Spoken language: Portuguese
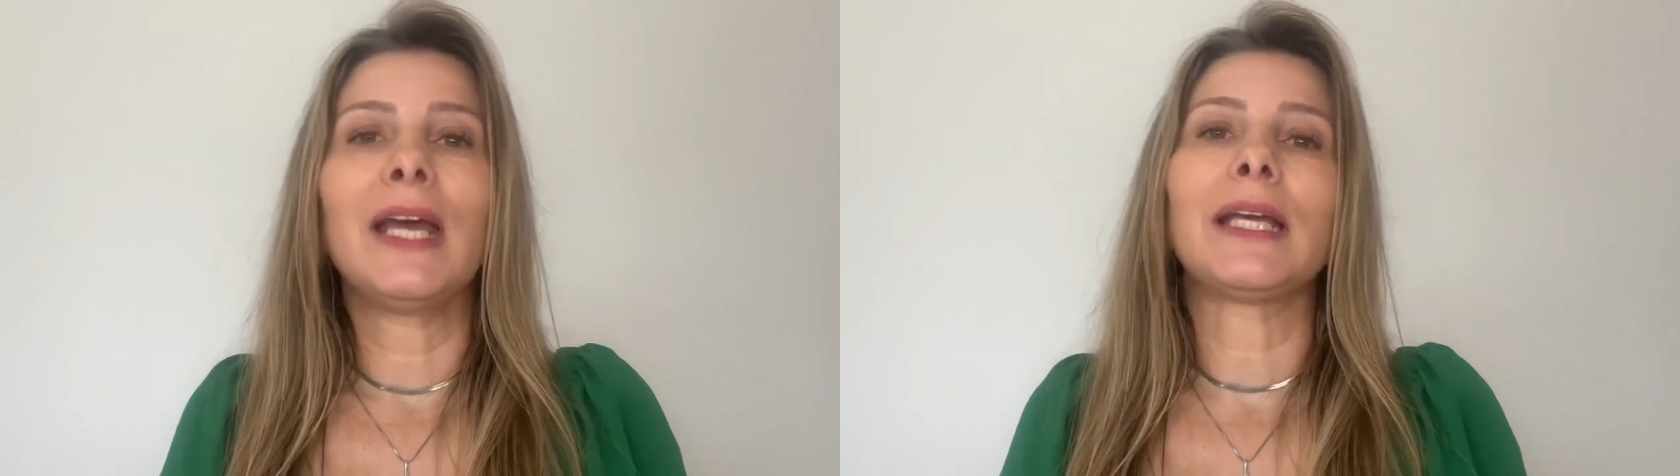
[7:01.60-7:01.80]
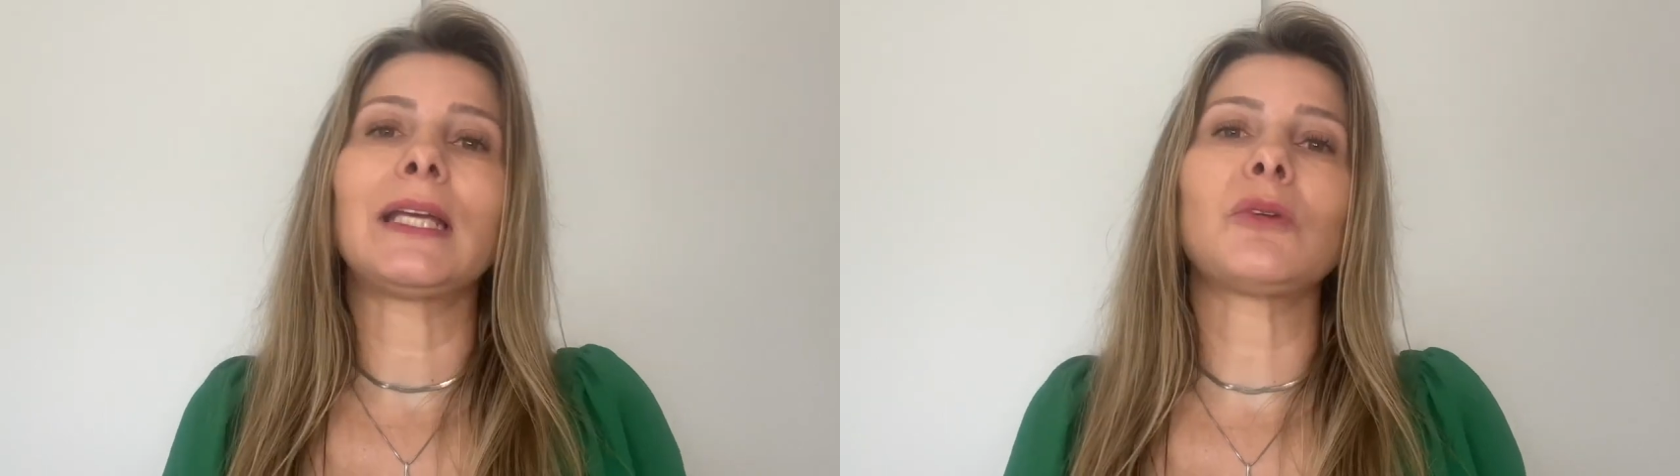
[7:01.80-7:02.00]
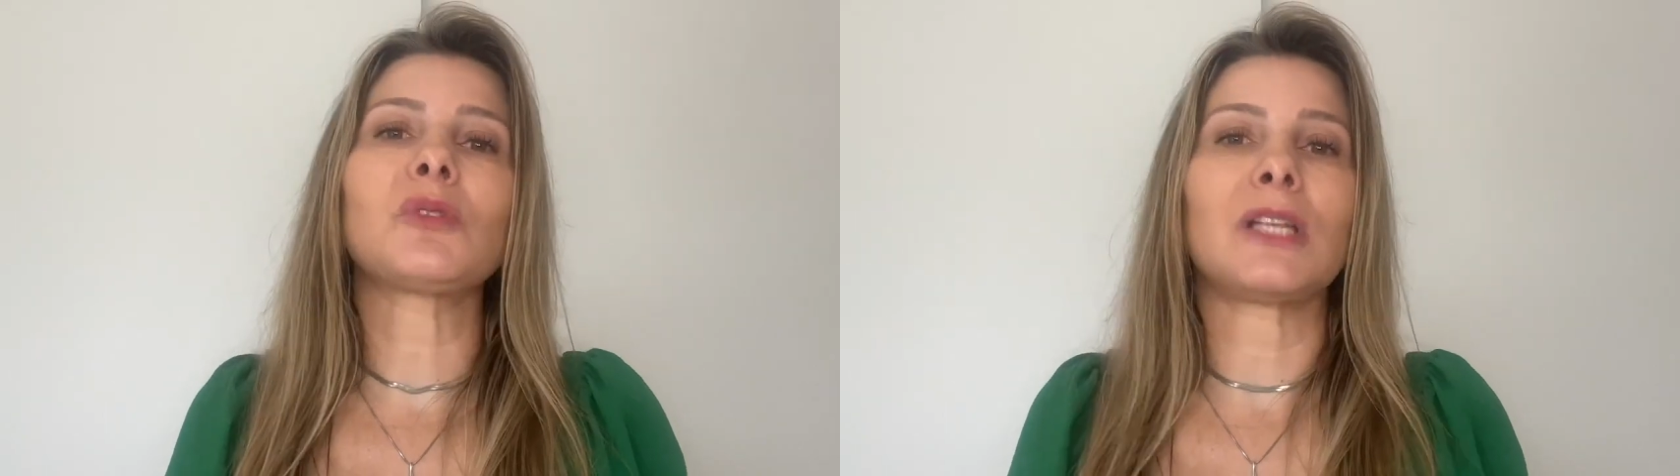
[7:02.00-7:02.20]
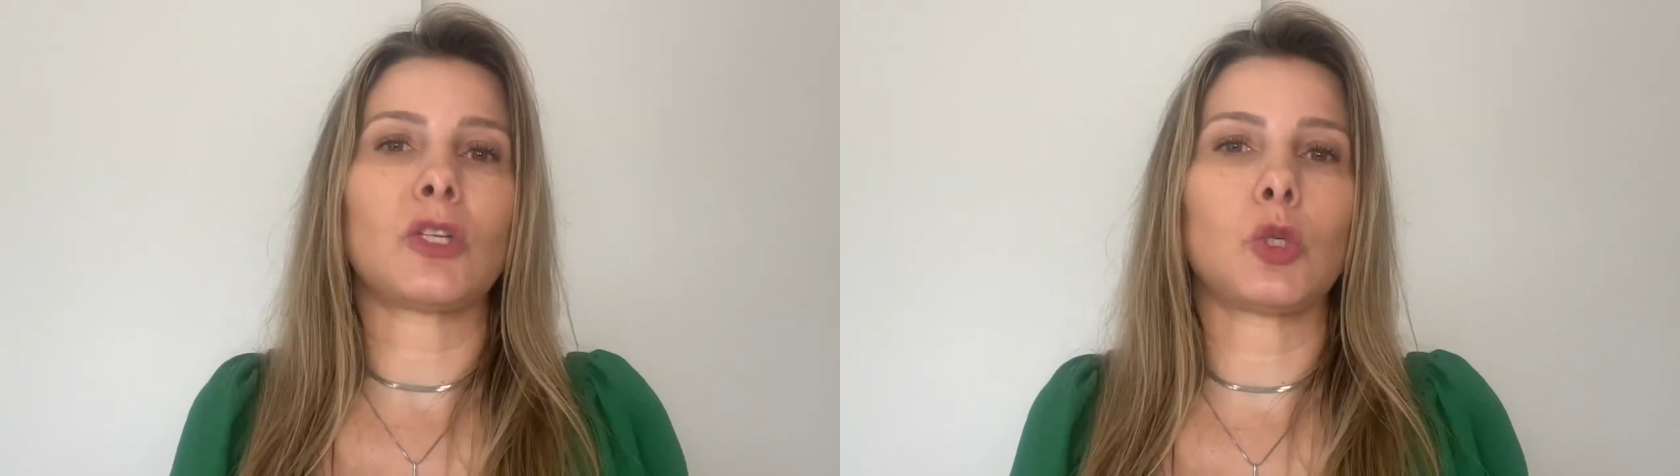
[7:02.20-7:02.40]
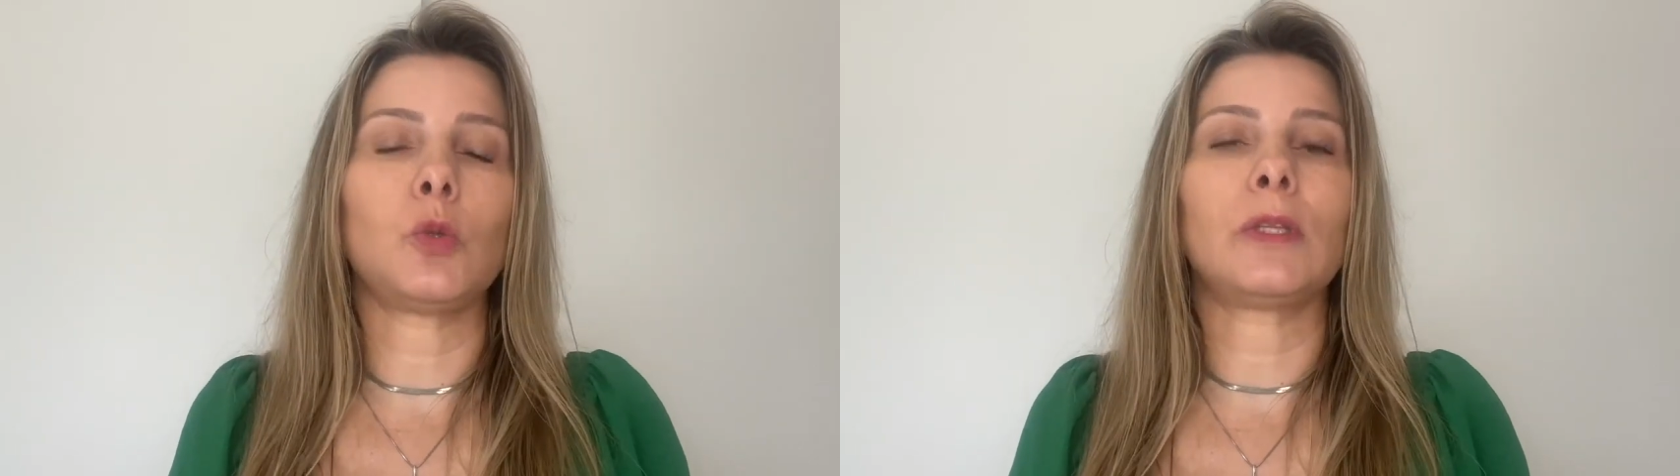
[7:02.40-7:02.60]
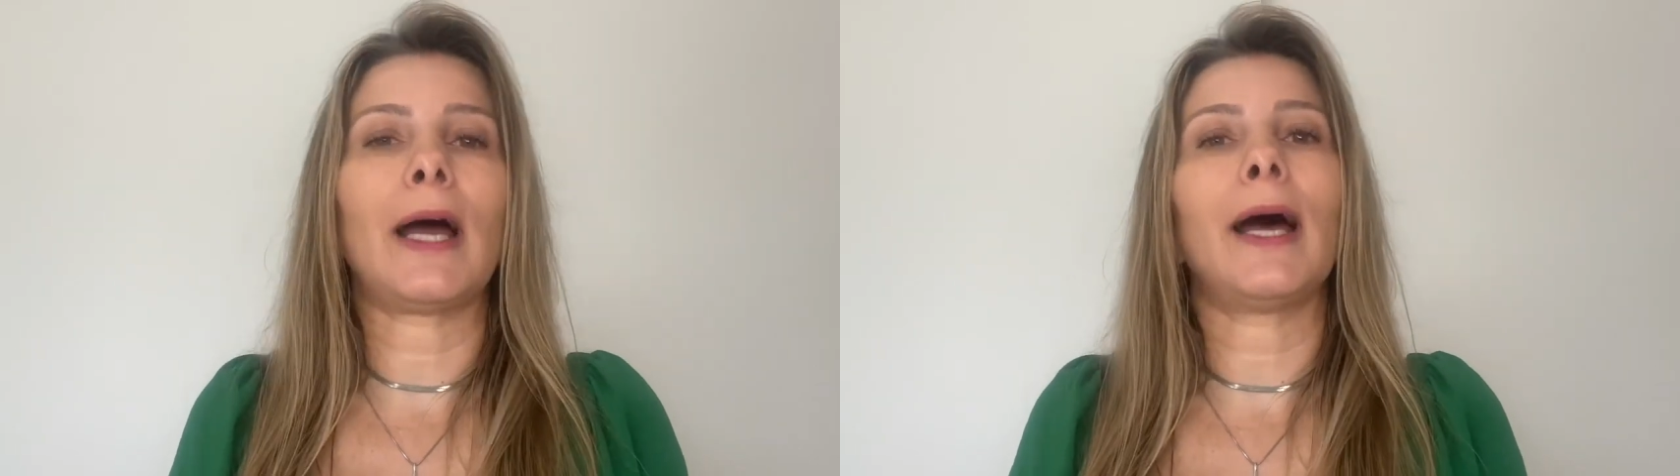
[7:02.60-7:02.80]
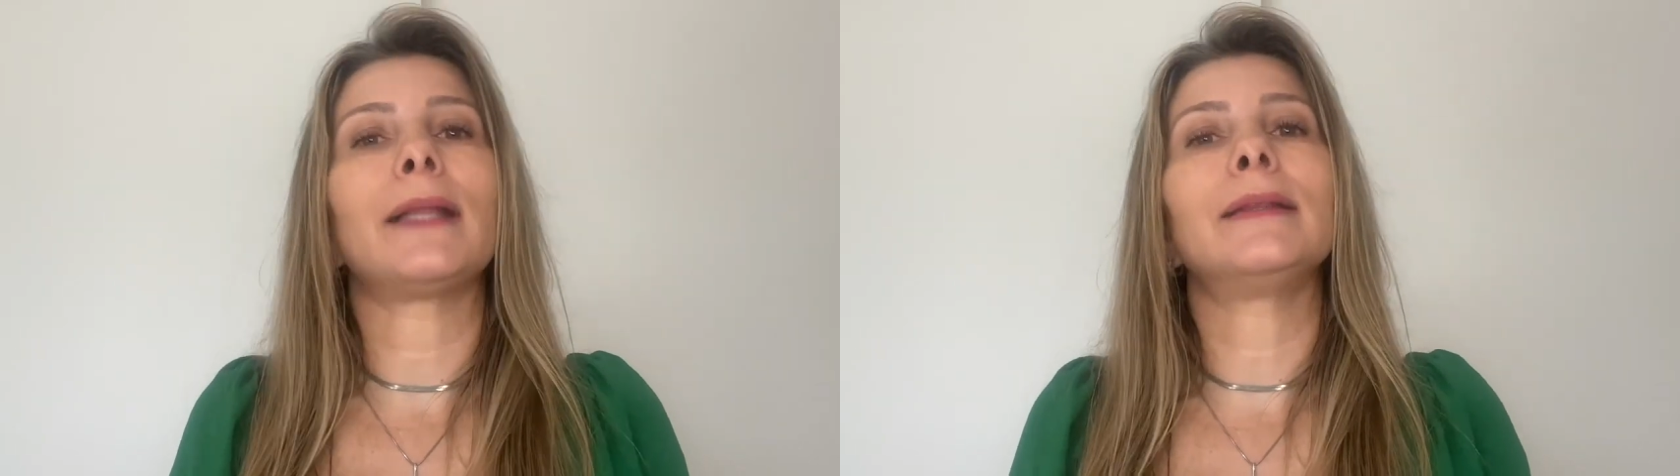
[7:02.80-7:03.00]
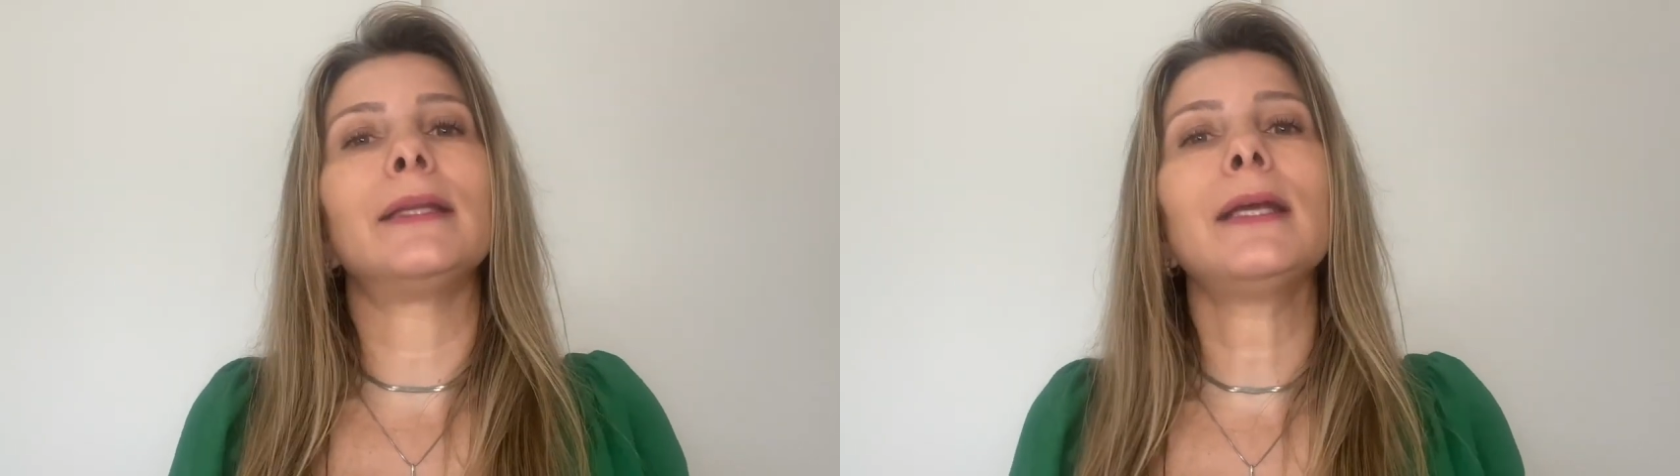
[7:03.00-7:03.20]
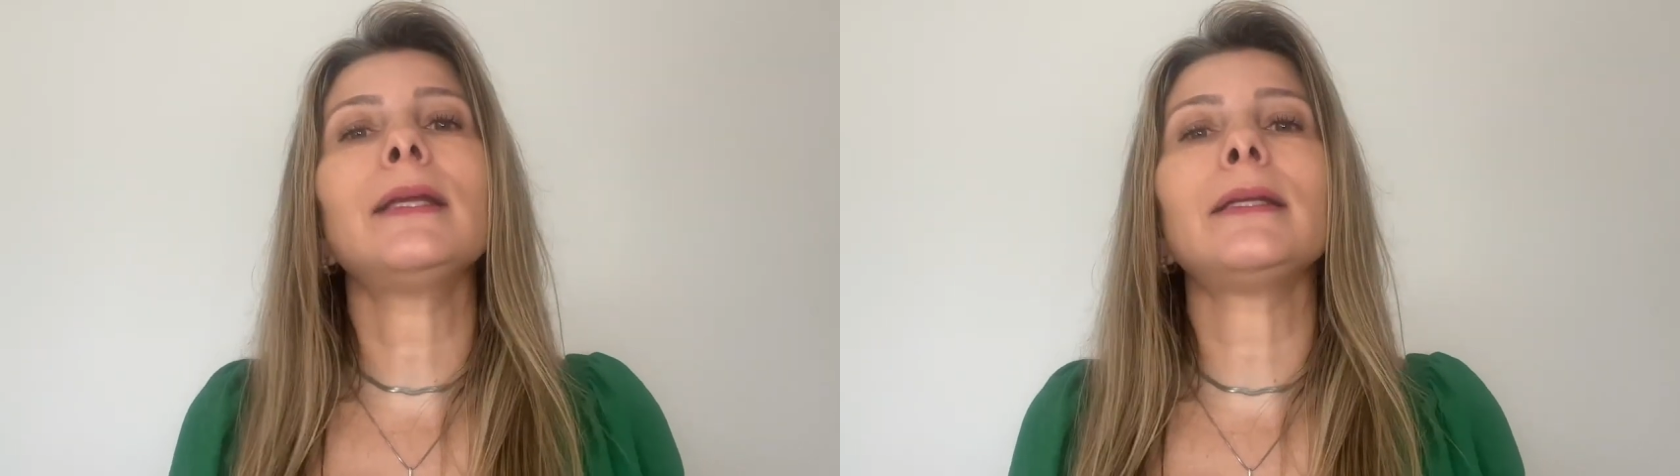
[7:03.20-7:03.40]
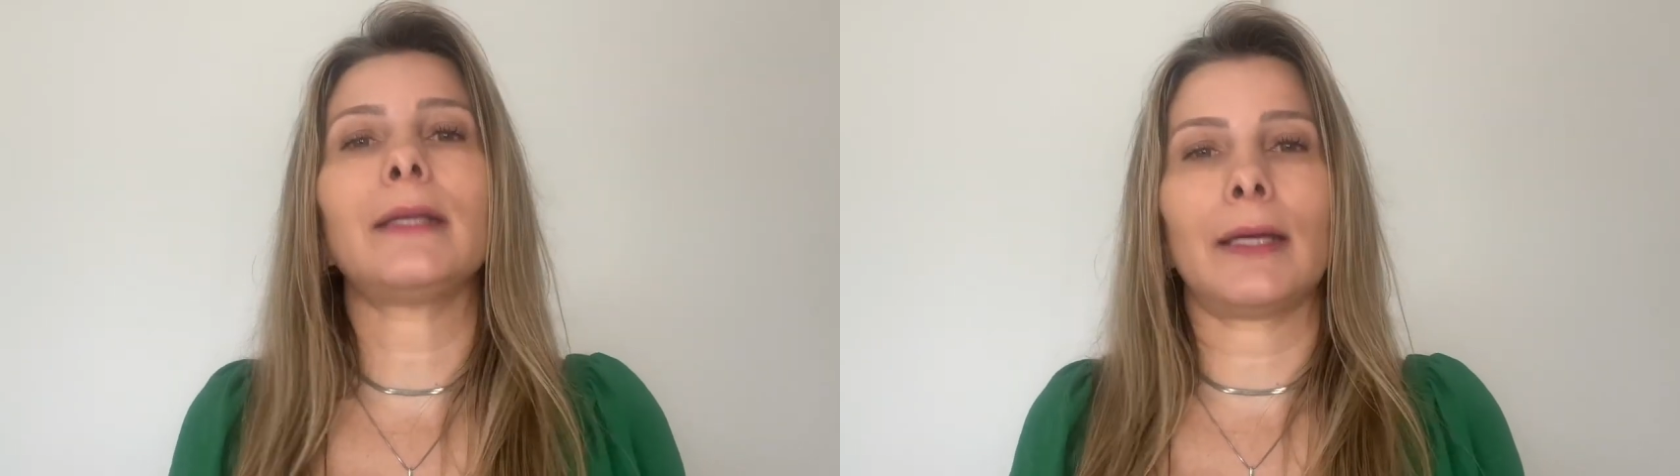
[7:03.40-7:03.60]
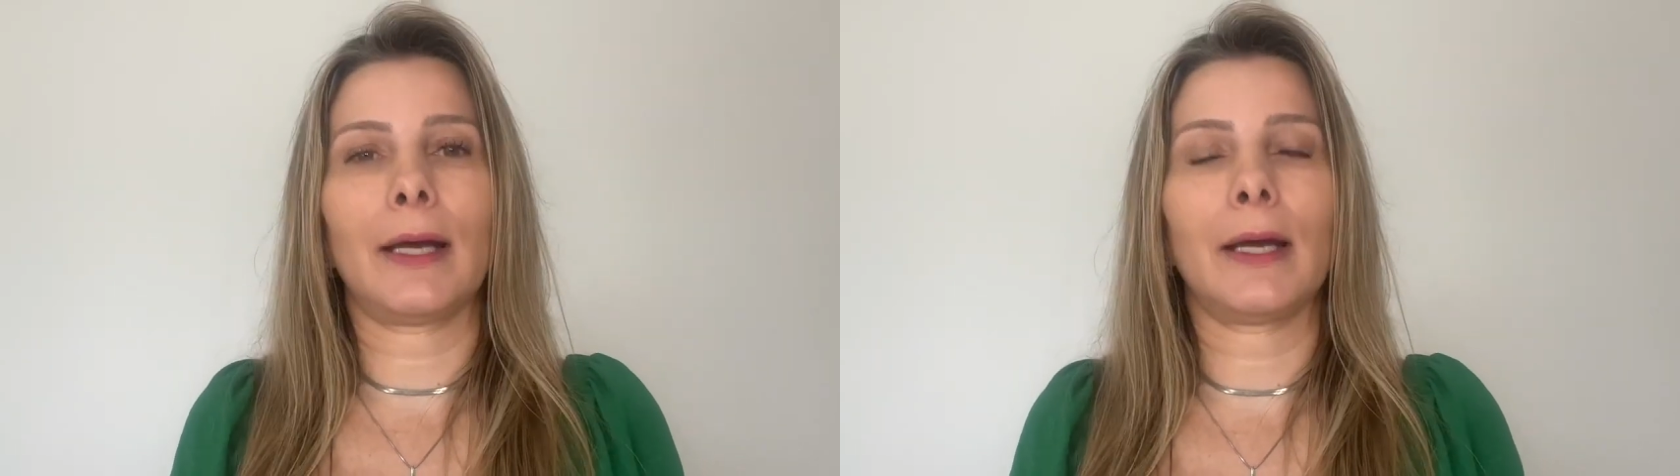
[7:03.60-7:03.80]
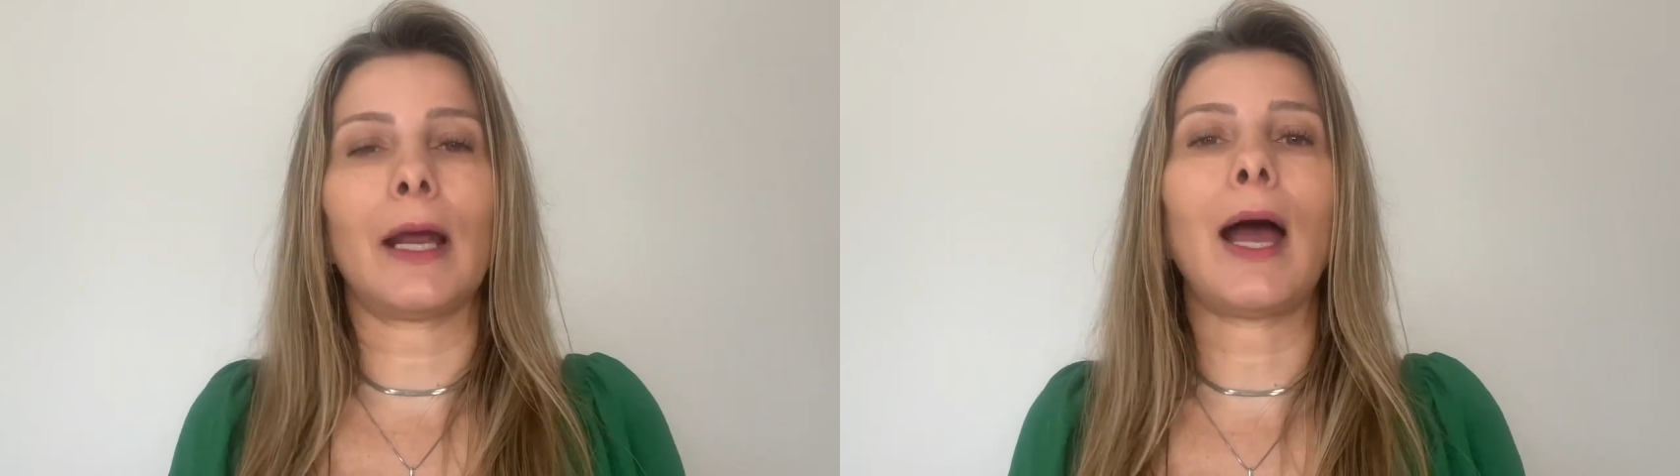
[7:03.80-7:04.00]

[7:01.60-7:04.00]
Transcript: que nos ajuda a delinear